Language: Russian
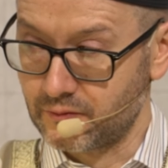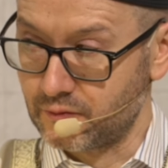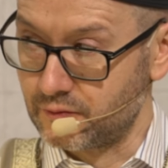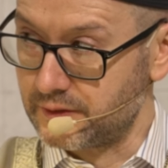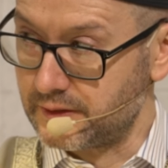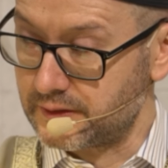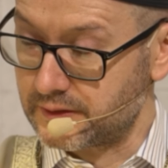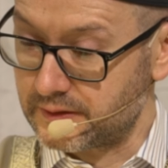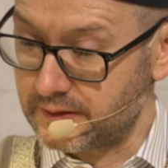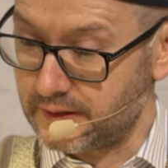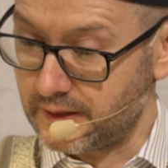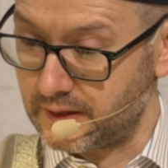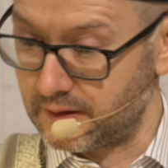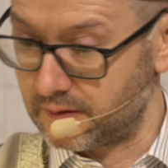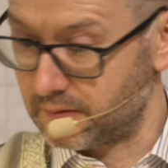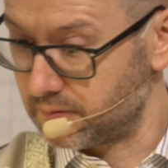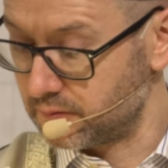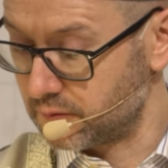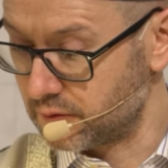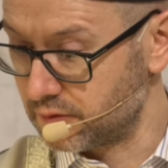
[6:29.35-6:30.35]
но здесь
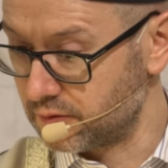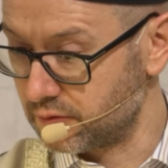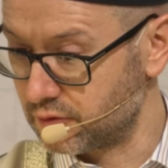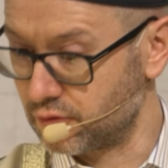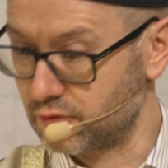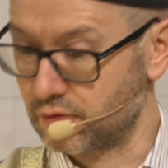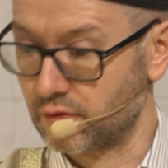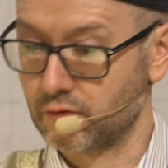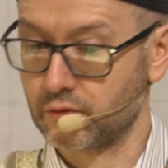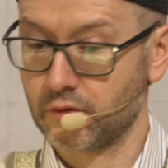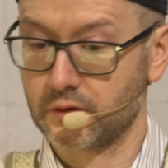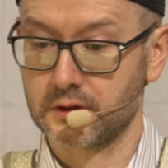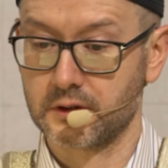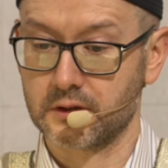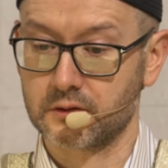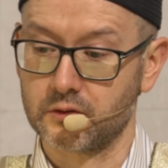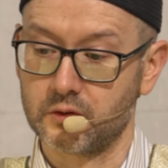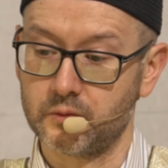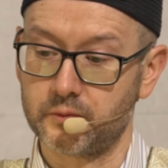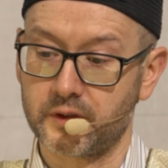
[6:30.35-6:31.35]
я чуть другой
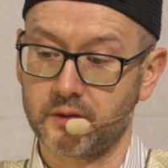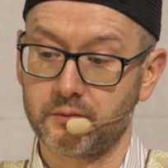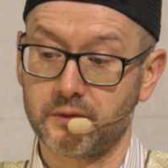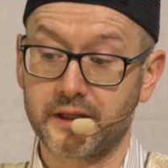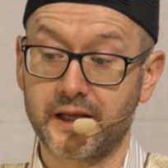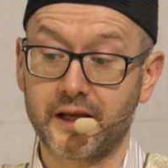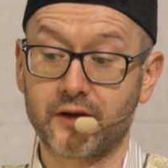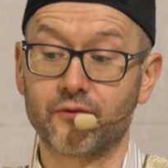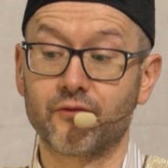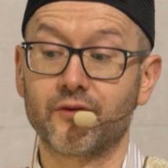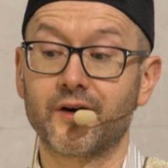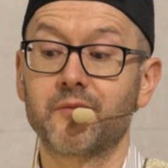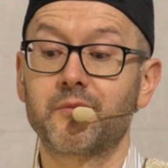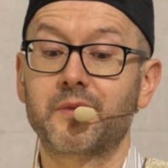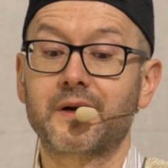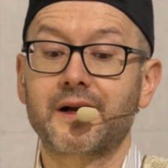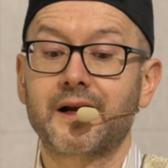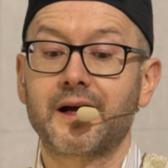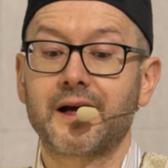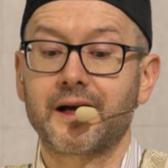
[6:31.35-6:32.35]
глагол применяю,
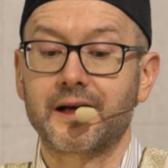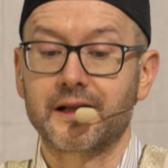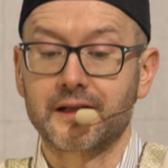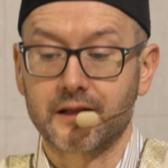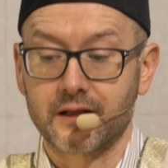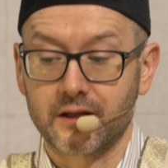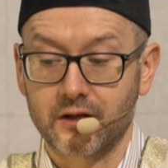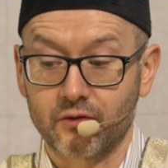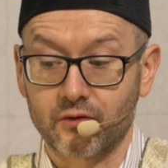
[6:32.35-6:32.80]
вобрал,